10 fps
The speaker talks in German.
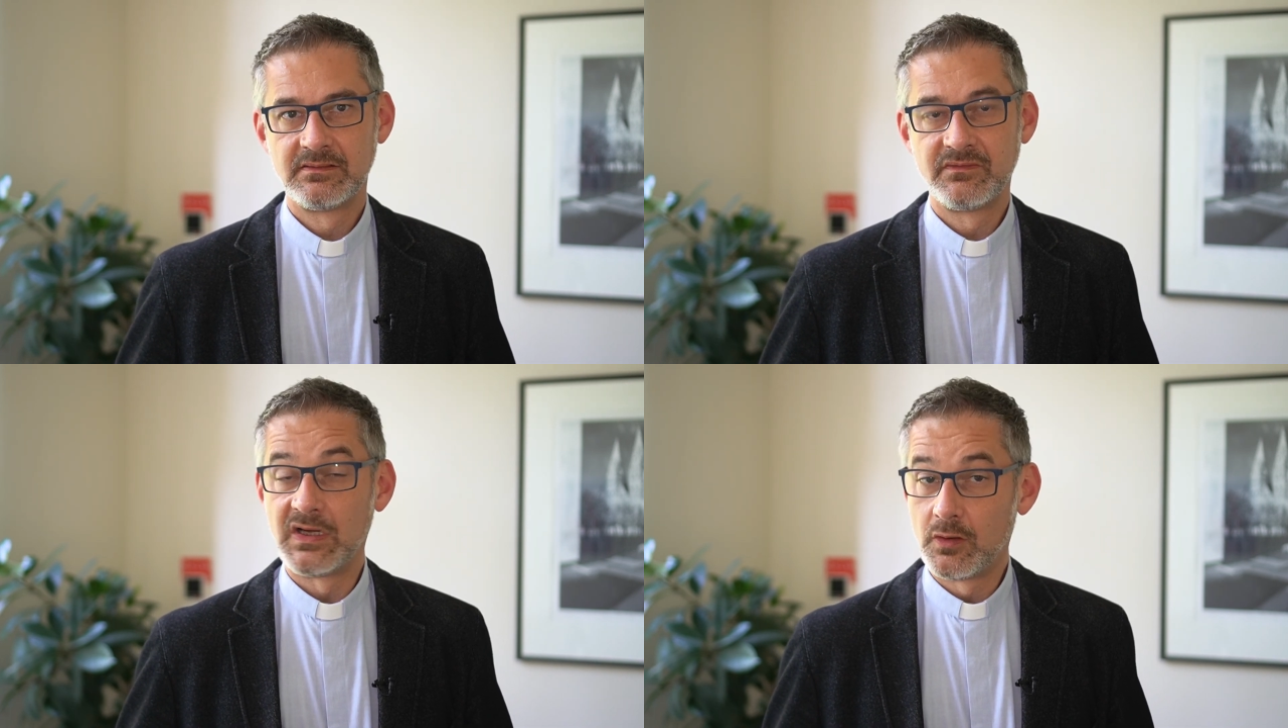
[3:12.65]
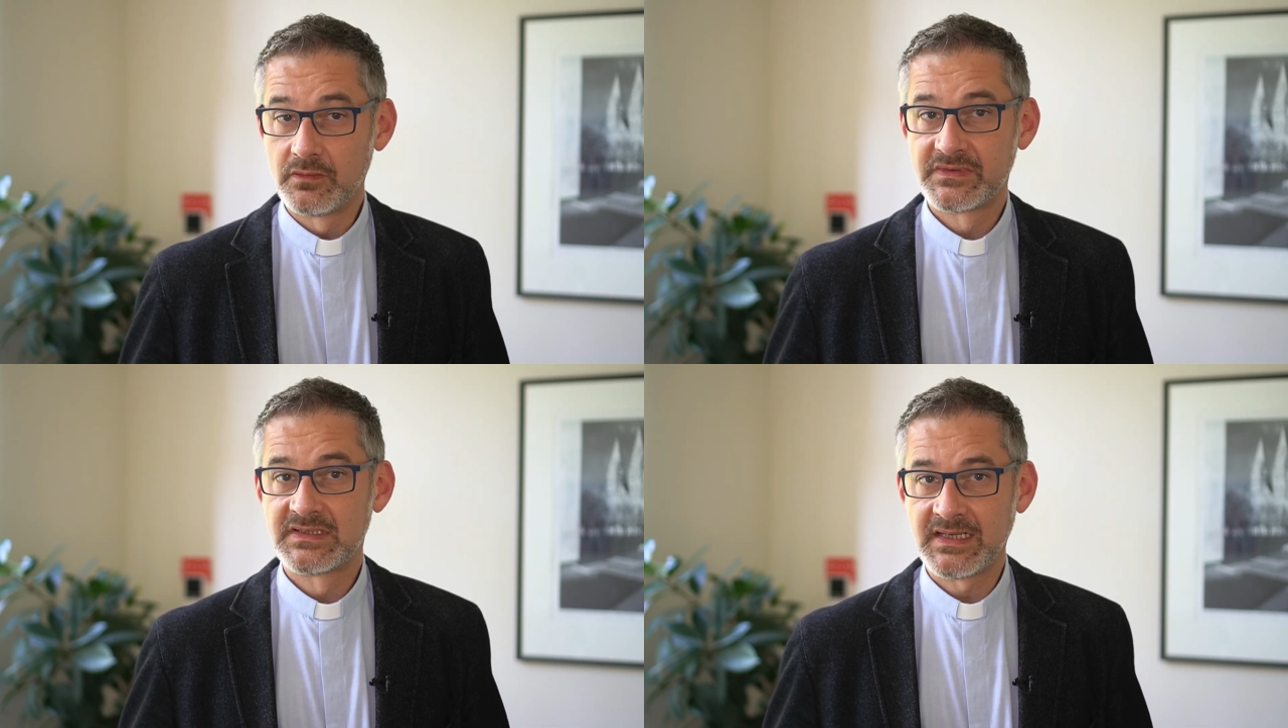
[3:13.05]
Weil
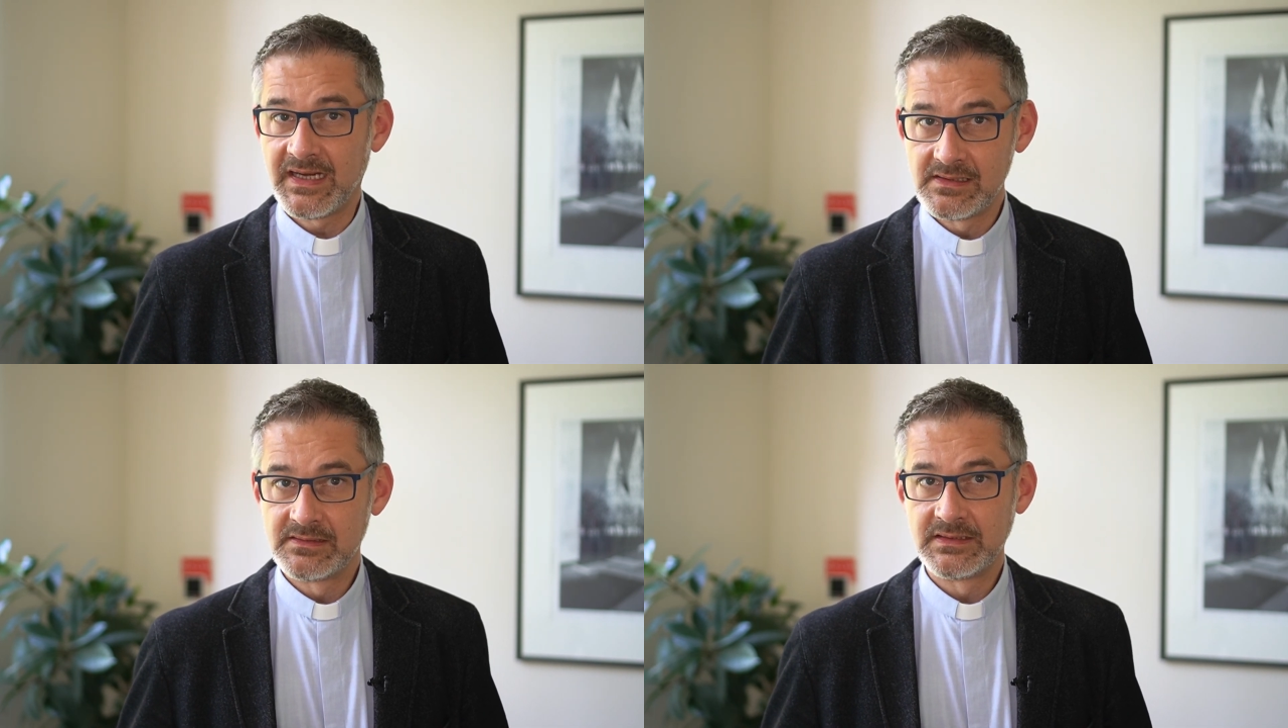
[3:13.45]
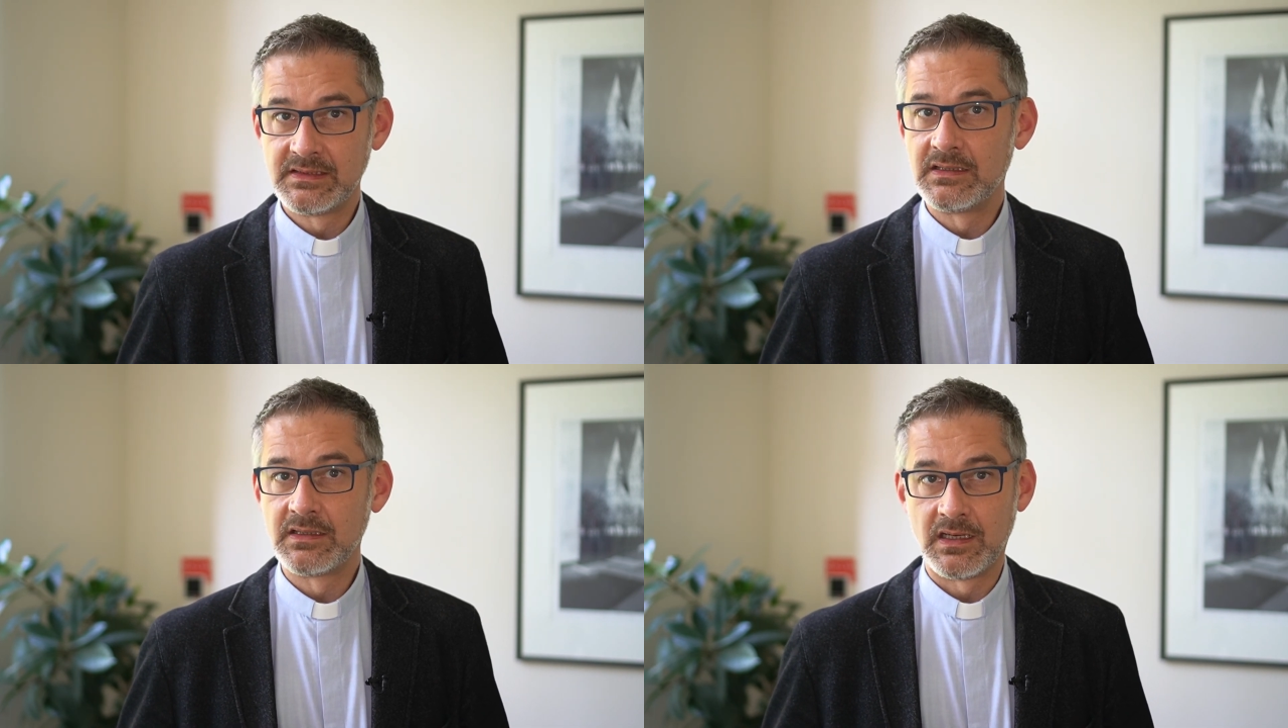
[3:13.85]
oft teilen die
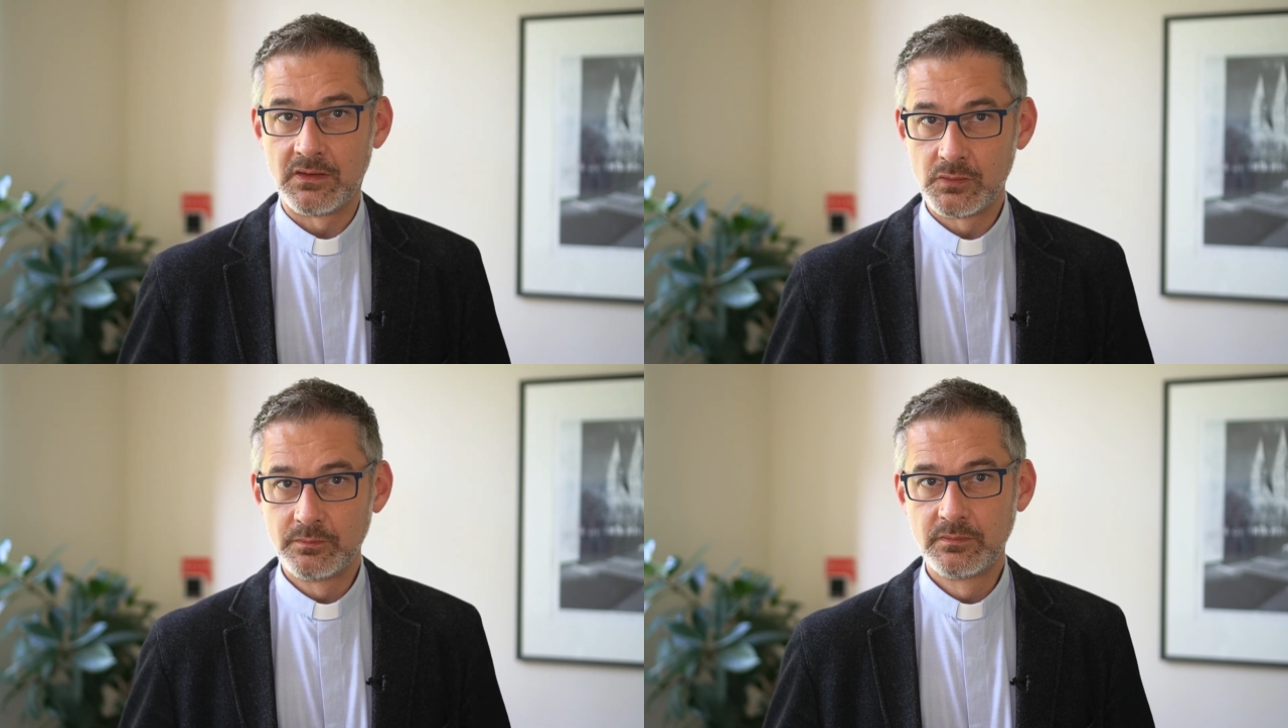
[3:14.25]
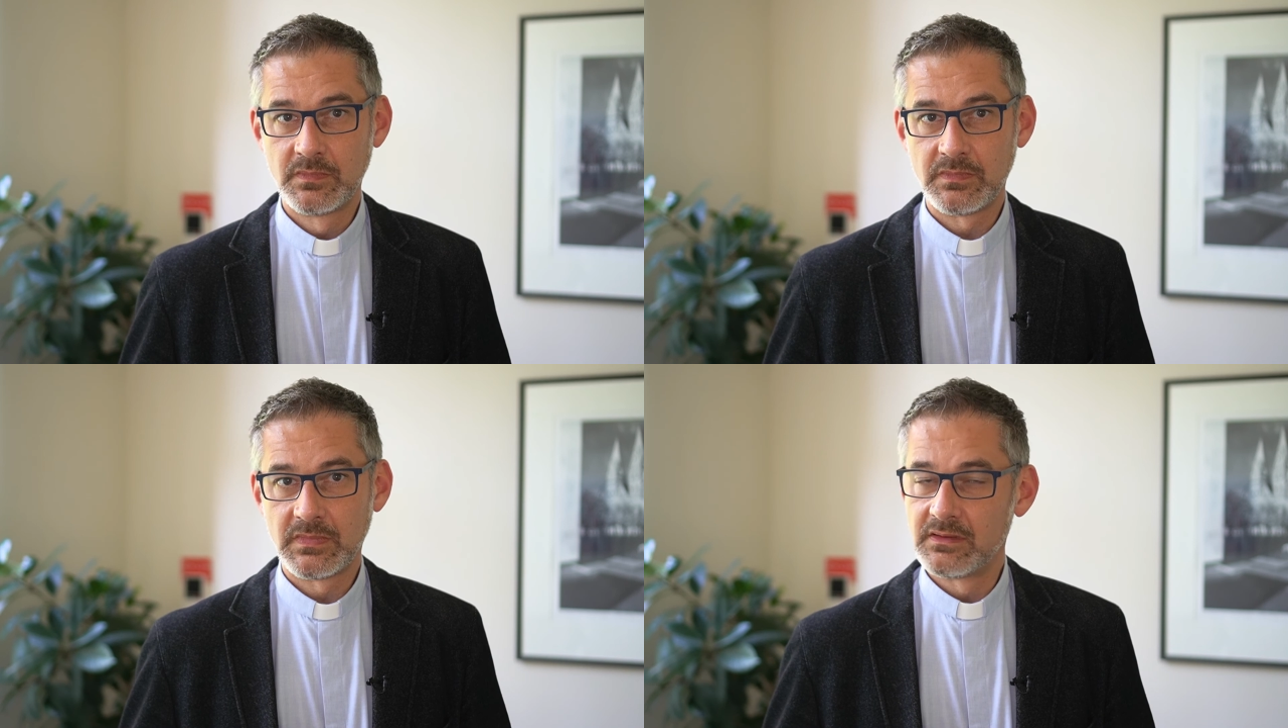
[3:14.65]
den Glauben